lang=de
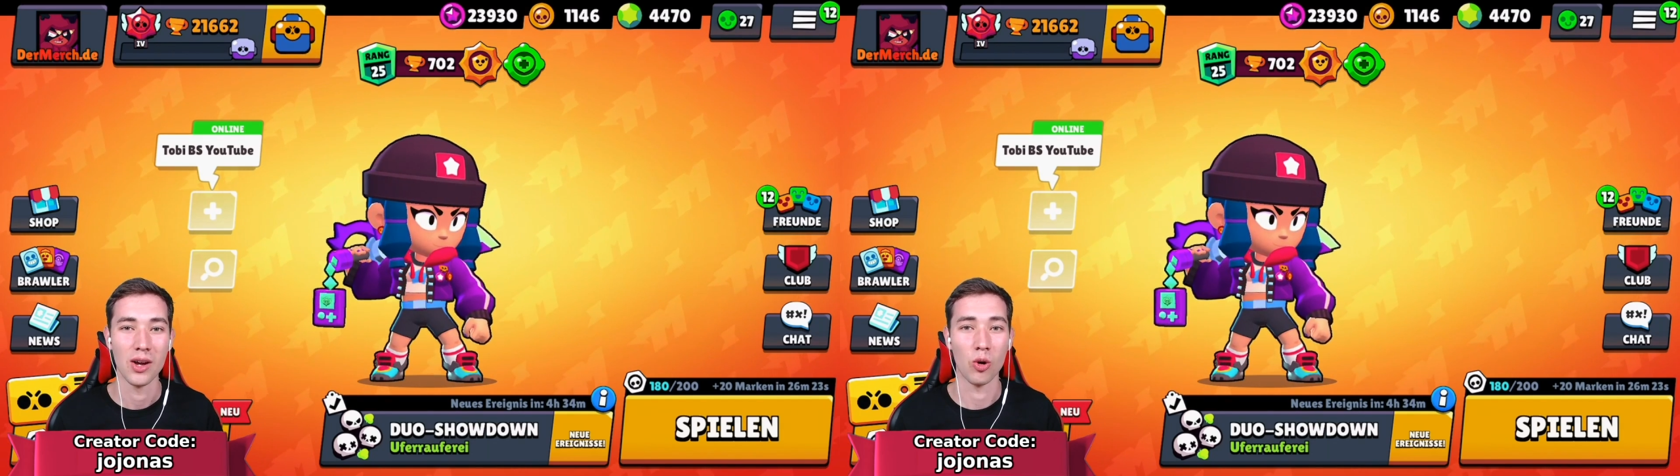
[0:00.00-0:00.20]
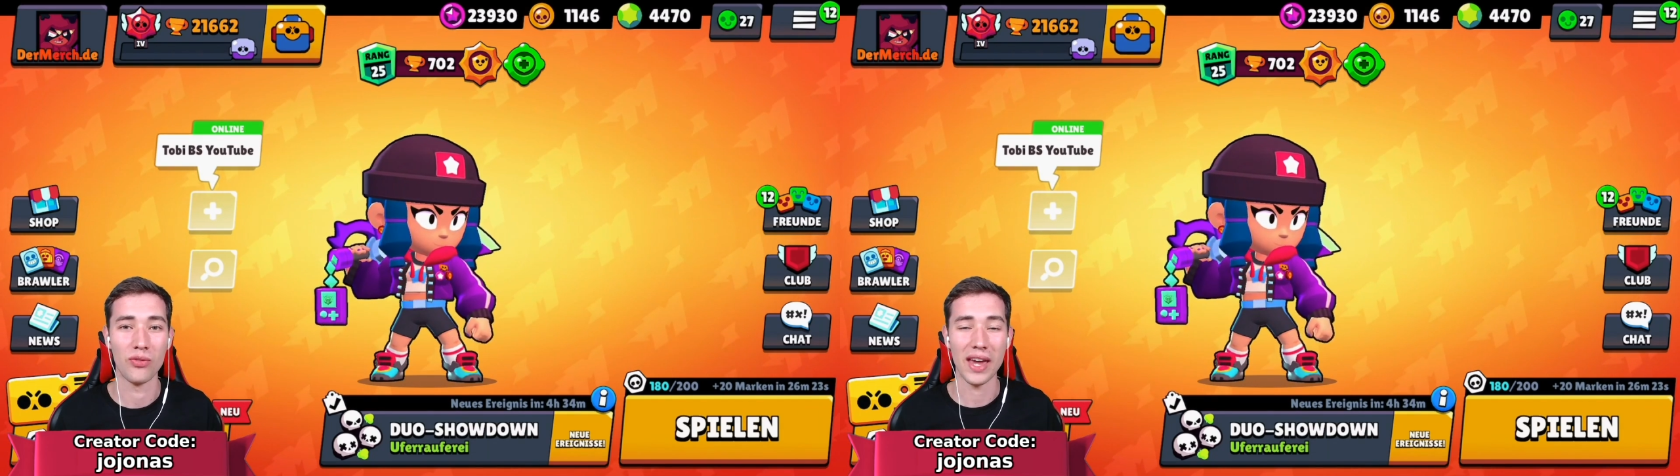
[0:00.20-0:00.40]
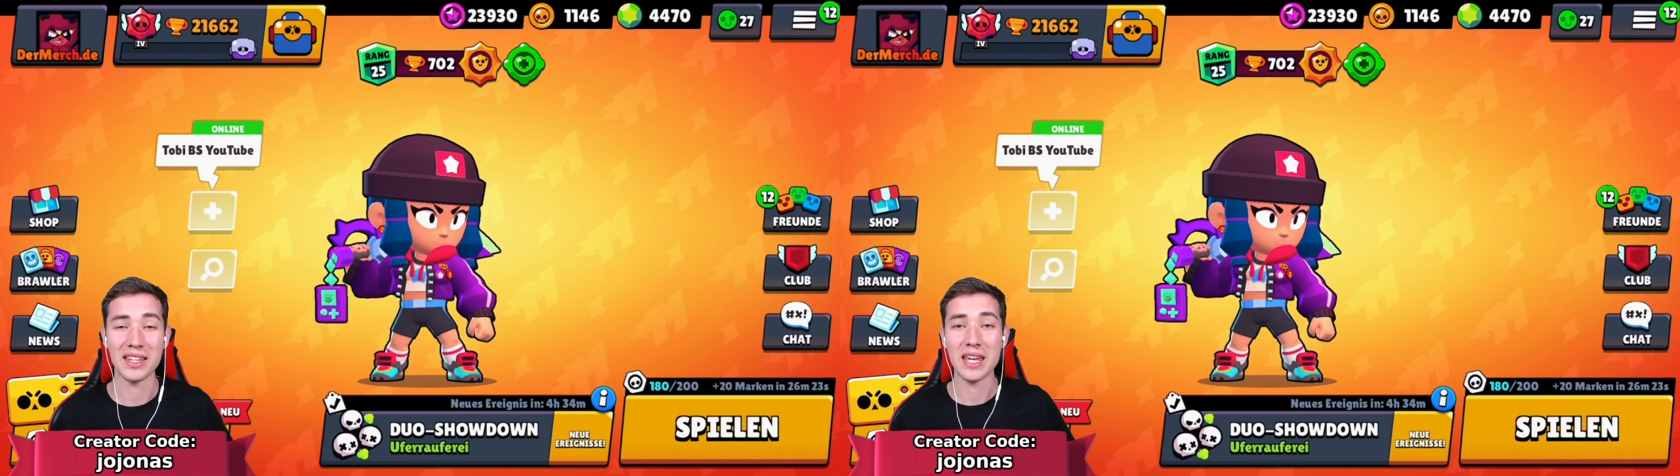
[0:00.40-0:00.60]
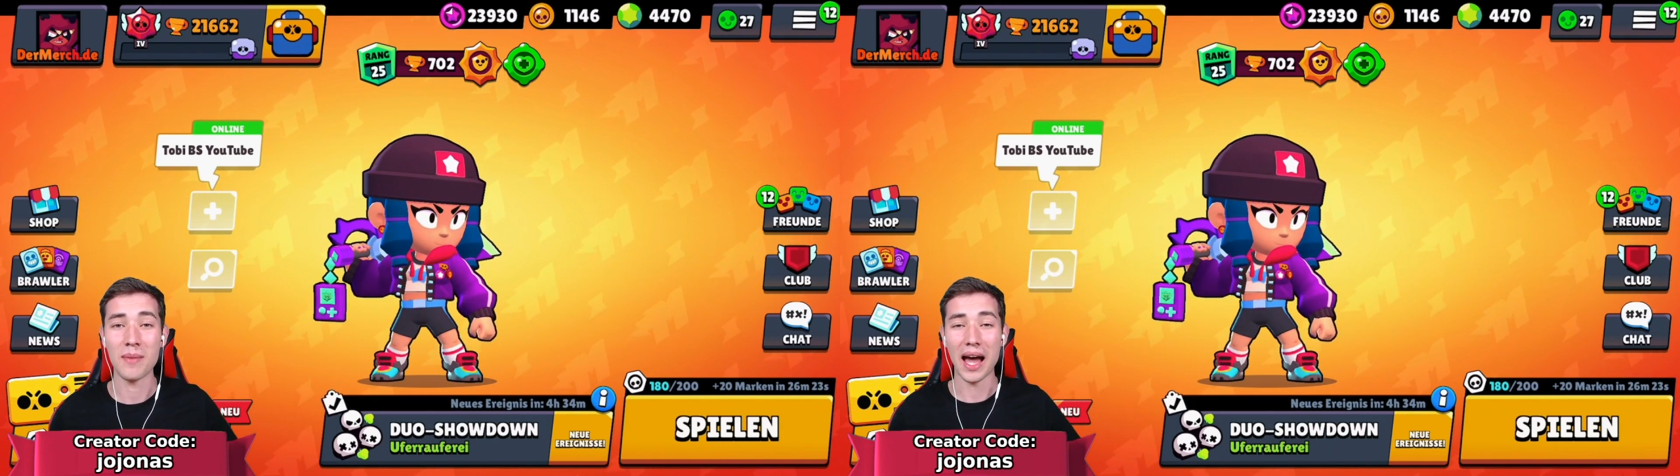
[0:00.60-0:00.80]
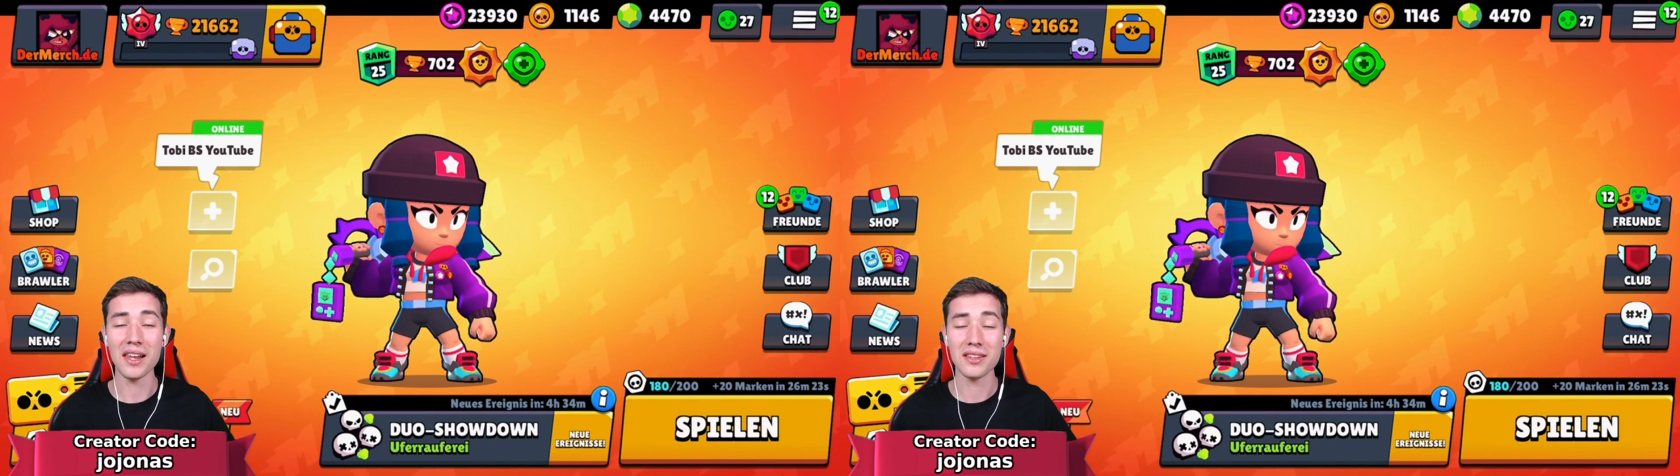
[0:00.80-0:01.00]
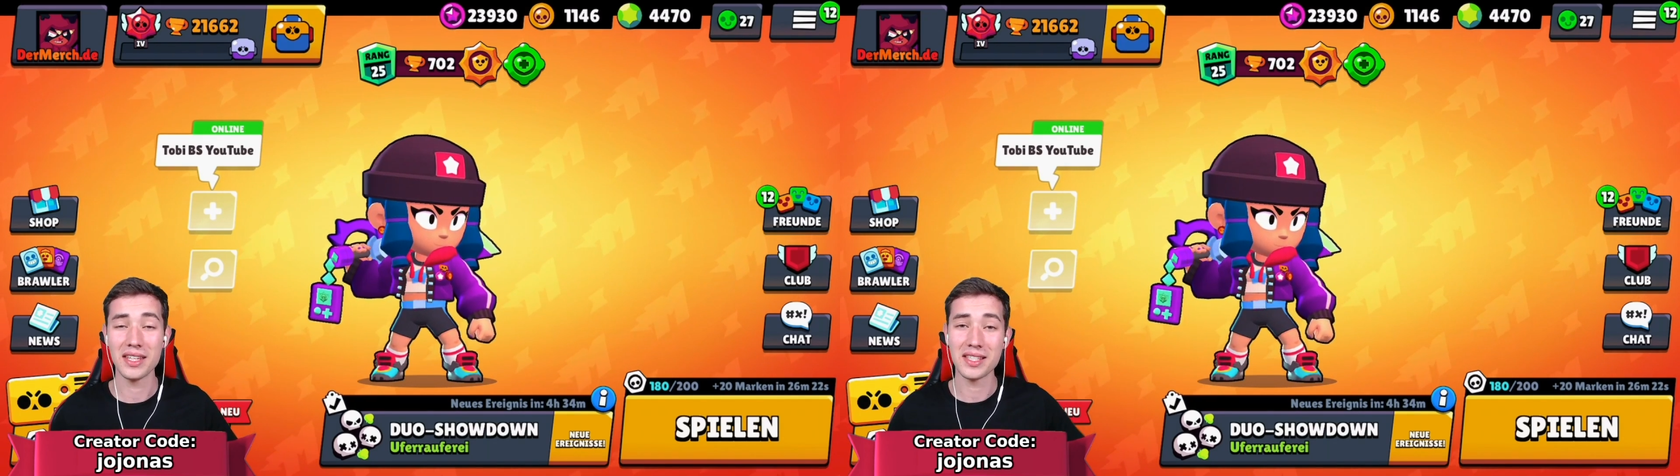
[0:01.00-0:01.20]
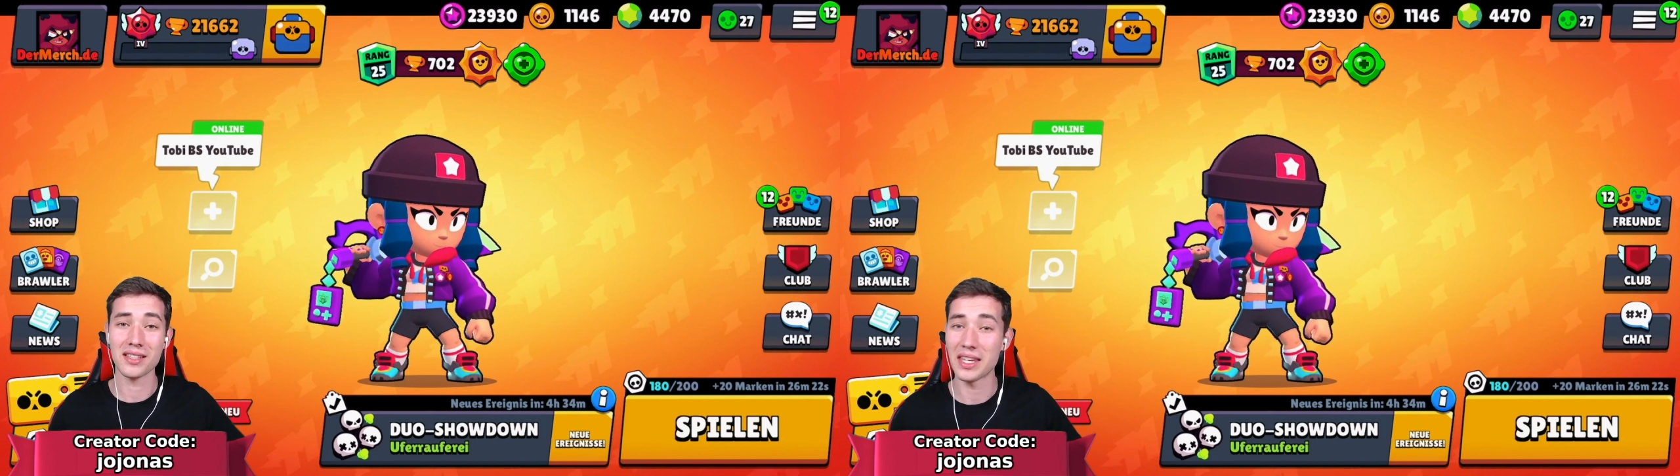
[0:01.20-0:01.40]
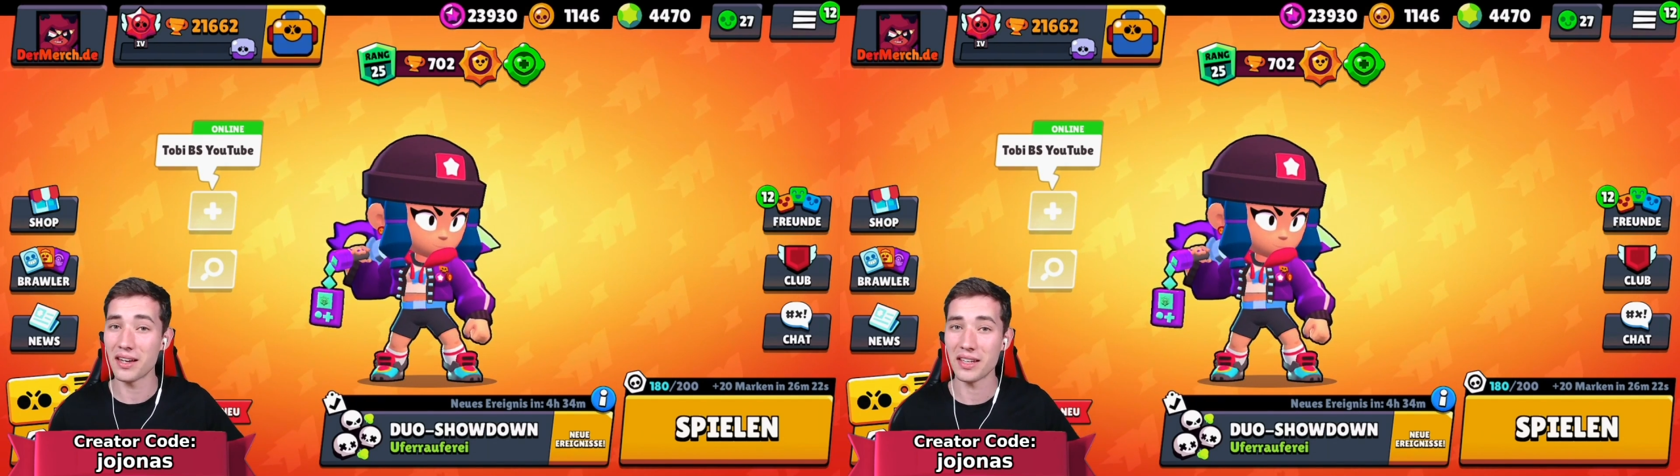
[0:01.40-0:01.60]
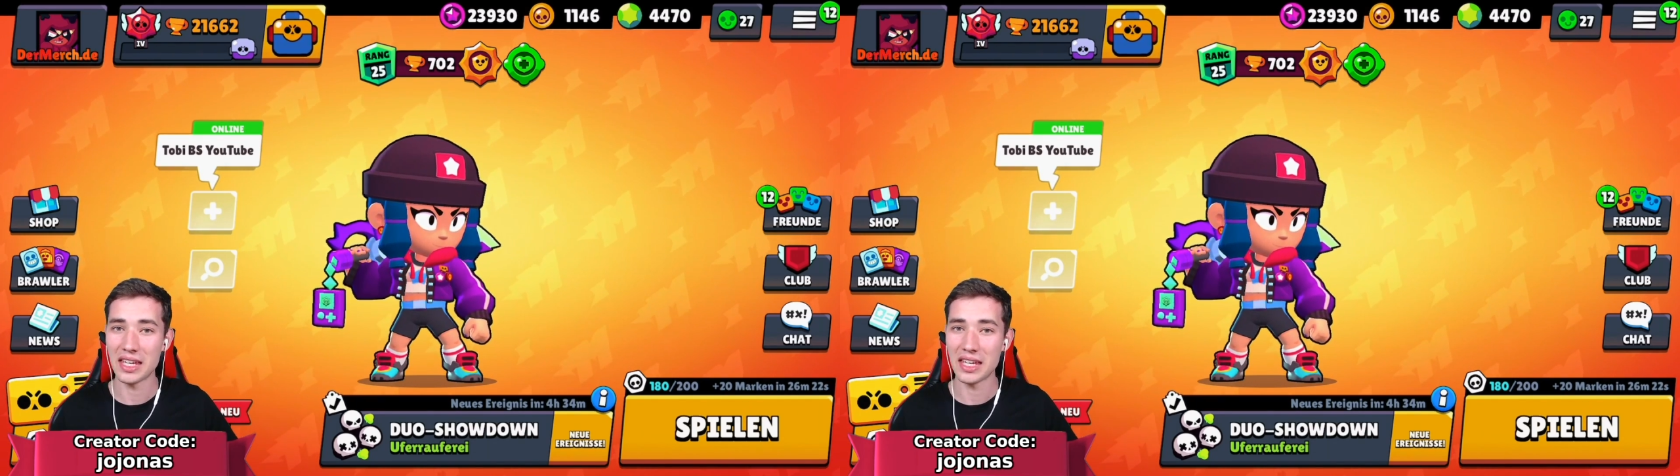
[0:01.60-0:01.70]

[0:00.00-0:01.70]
und werden eben alle diese Dinge